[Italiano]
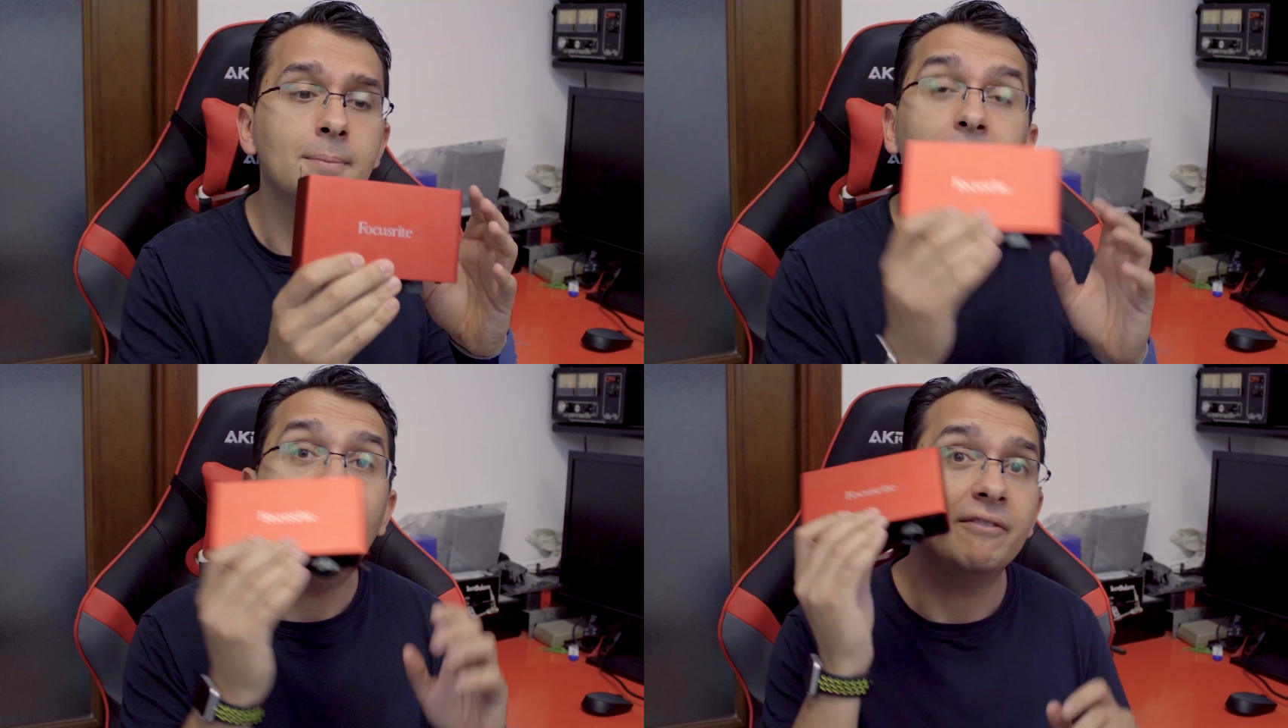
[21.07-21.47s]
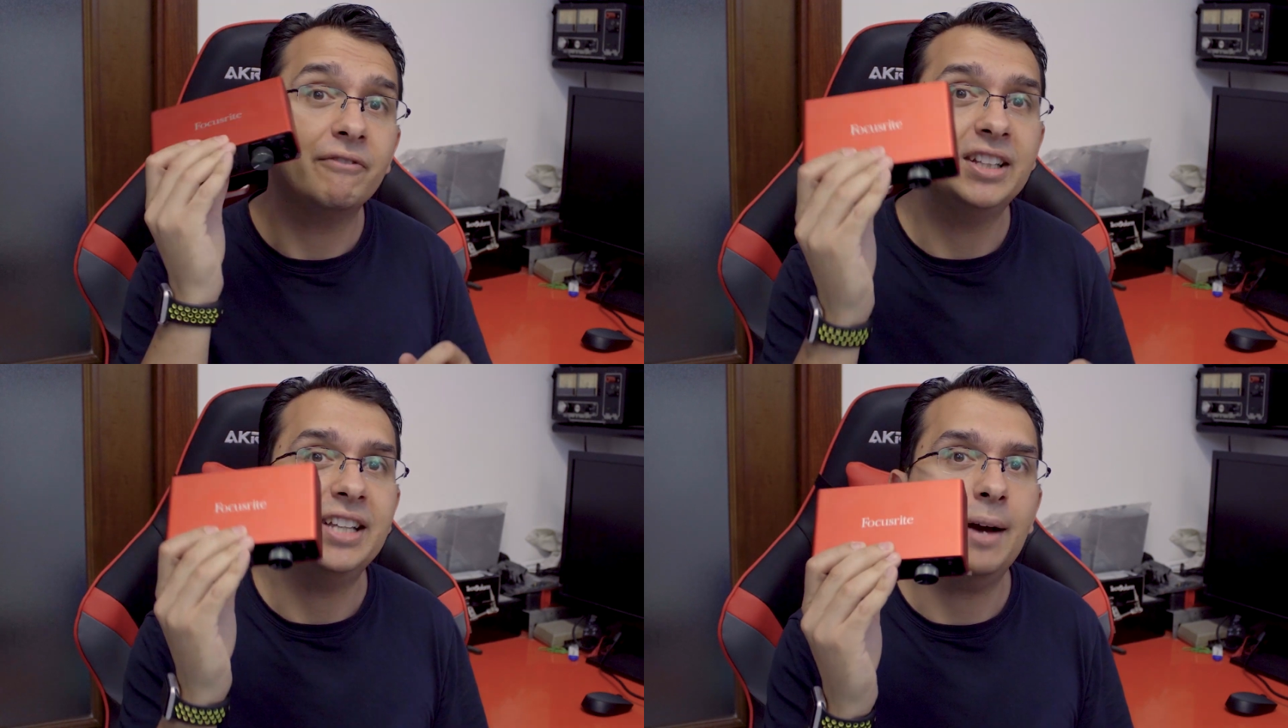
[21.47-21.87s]
Ma
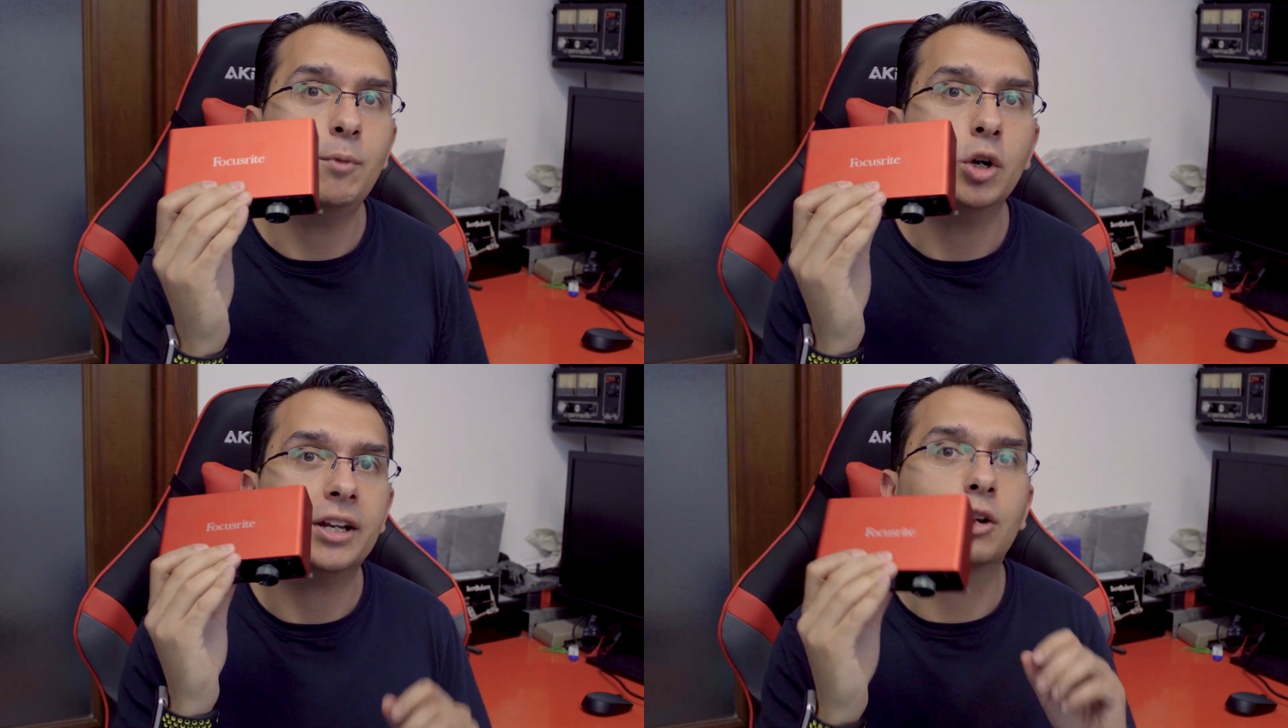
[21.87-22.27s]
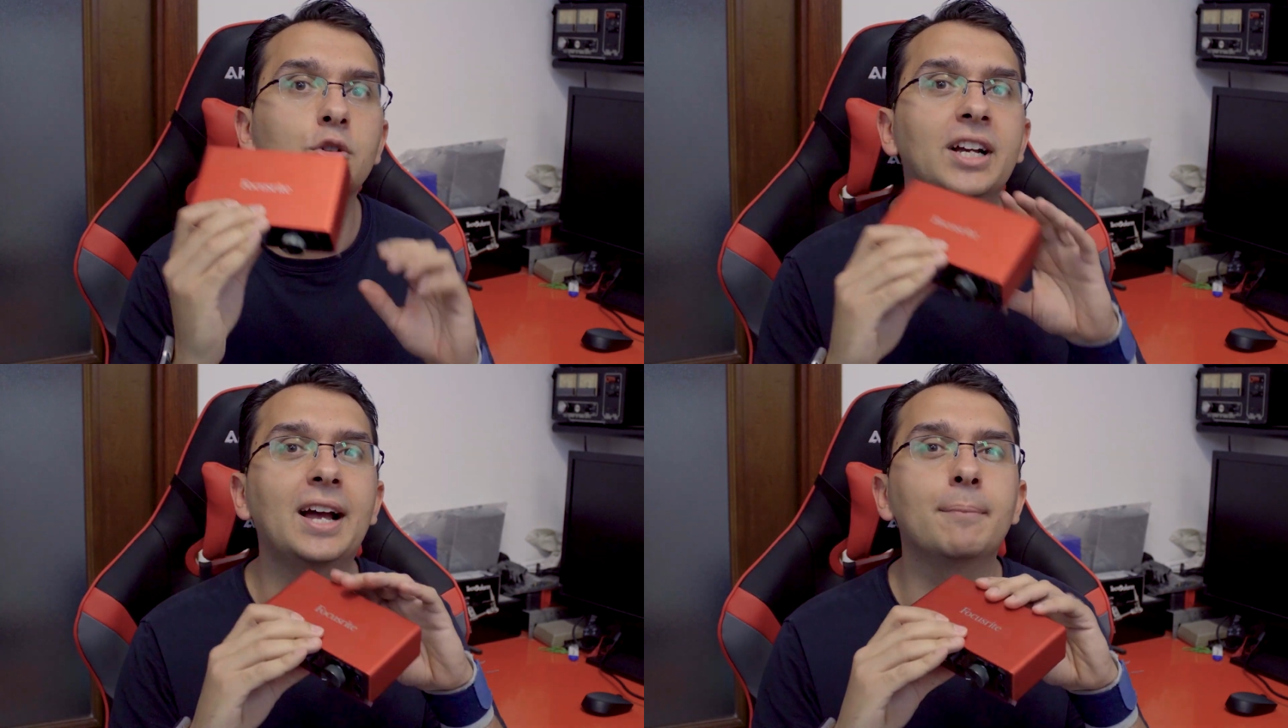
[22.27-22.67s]
vediamo che
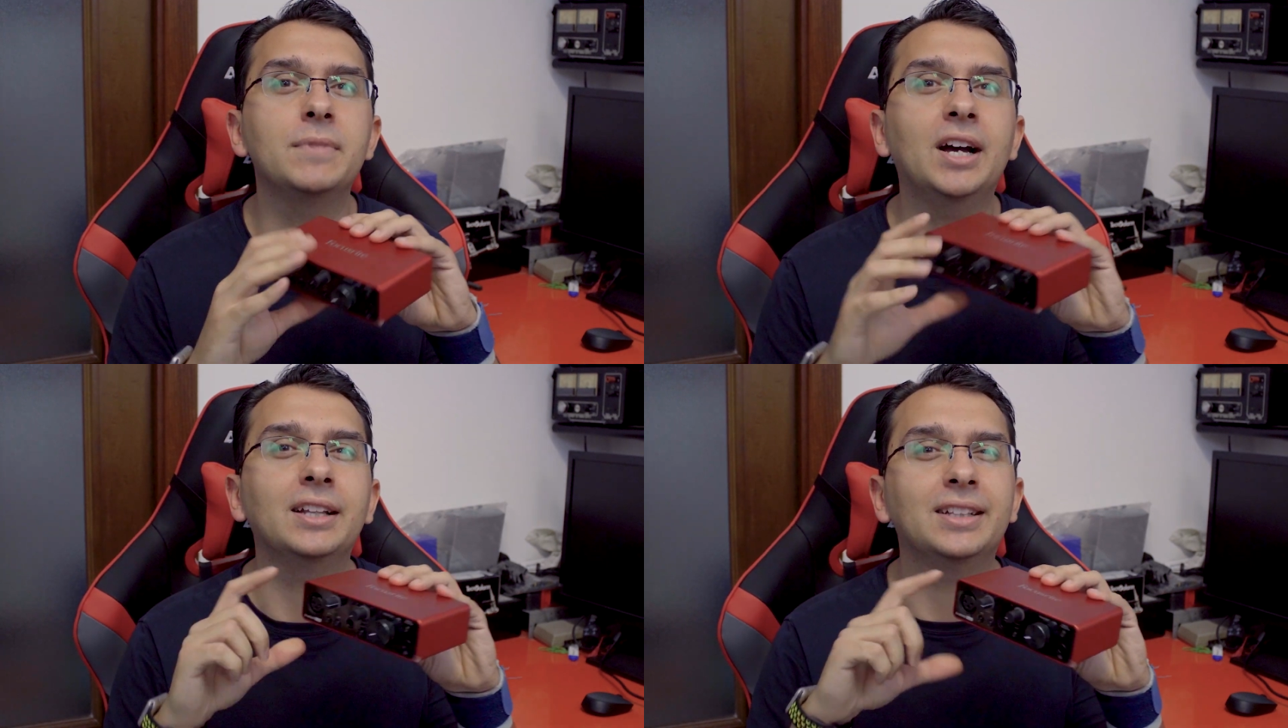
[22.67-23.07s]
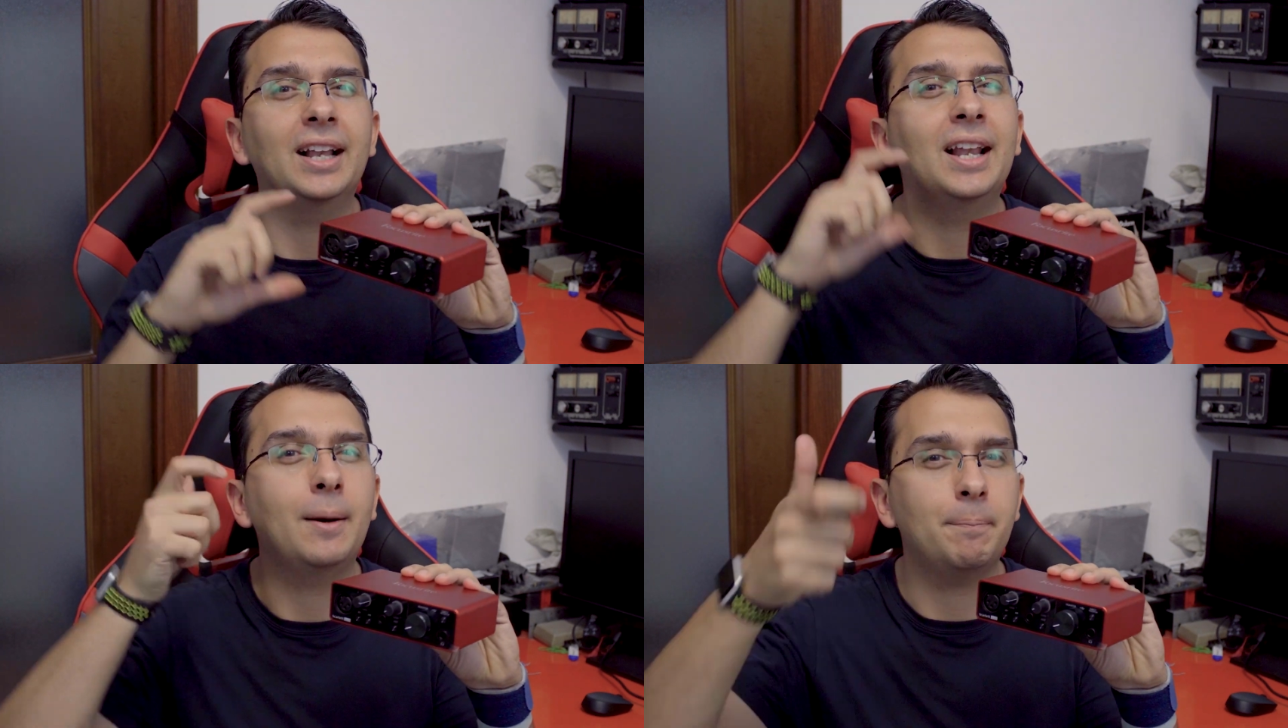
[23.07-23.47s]
cosa cambia
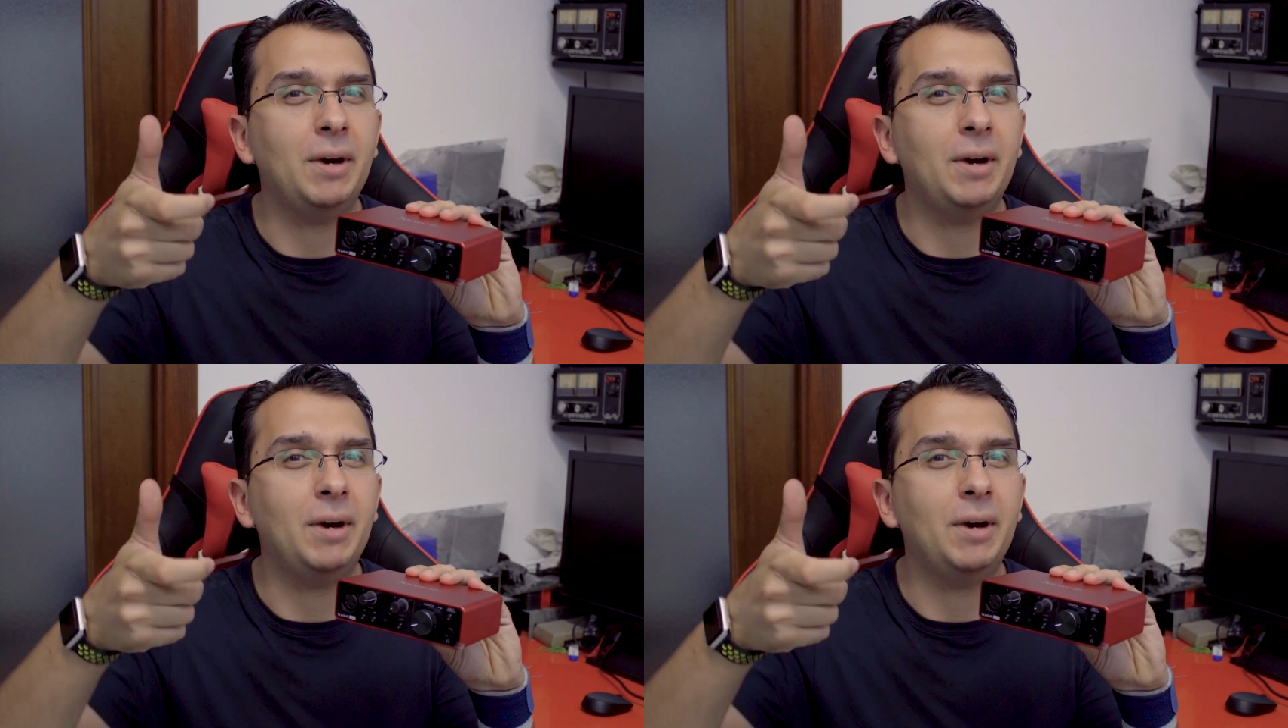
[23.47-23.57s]
dalla